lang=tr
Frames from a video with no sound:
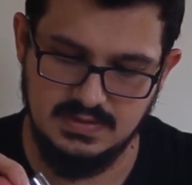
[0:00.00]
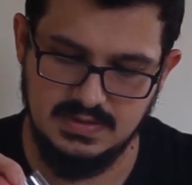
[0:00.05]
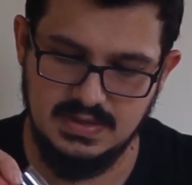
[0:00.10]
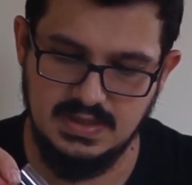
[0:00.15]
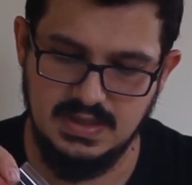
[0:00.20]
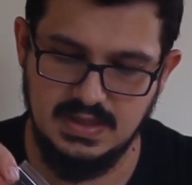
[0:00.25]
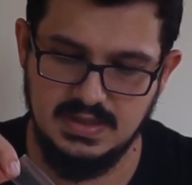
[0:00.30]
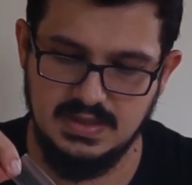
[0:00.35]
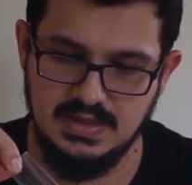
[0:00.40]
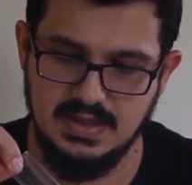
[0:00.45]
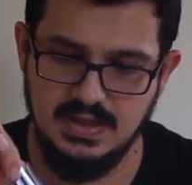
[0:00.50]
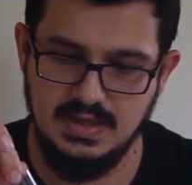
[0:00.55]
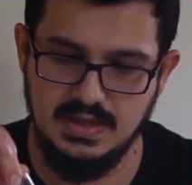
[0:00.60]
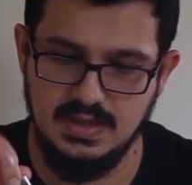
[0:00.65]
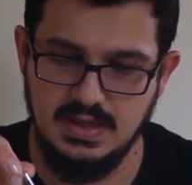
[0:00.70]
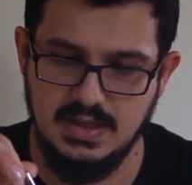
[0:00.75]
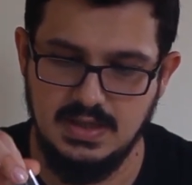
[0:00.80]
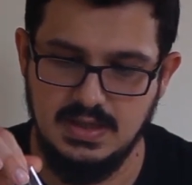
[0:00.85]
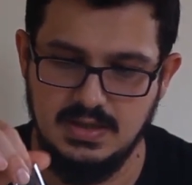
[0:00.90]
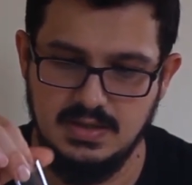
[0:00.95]
Diğeri
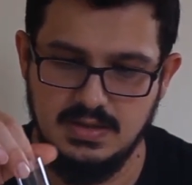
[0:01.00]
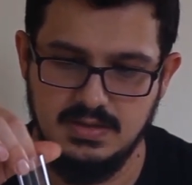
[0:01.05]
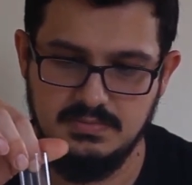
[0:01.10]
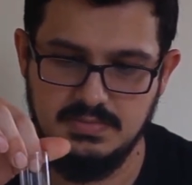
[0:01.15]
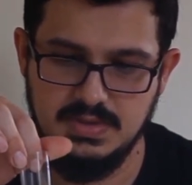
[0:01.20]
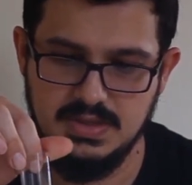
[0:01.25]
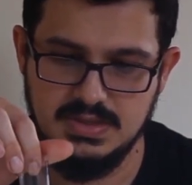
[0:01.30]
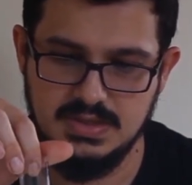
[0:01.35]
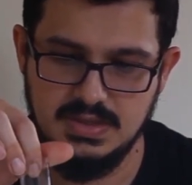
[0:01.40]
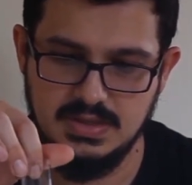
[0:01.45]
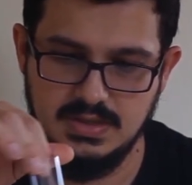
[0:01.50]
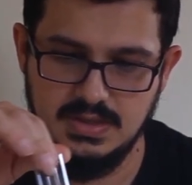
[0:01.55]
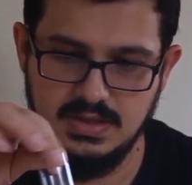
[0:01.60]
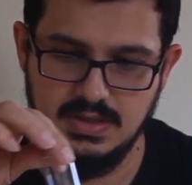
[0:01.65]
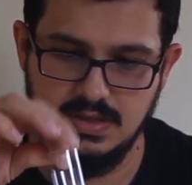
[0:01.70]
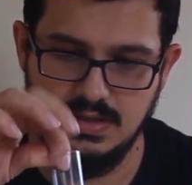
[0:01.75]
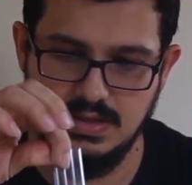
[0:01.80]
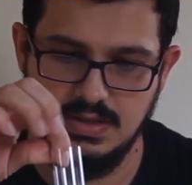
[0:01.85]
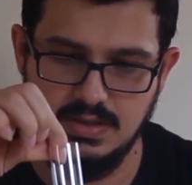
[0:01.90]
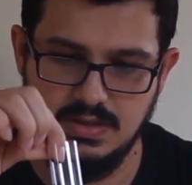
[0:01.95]
de bir
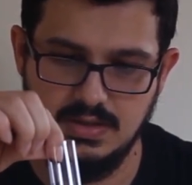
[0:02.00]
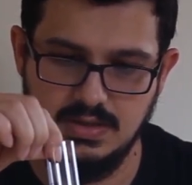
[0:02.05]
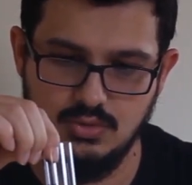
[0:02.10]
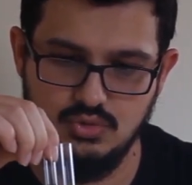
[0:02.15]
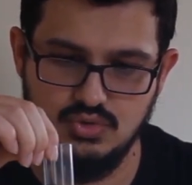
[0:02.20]
e,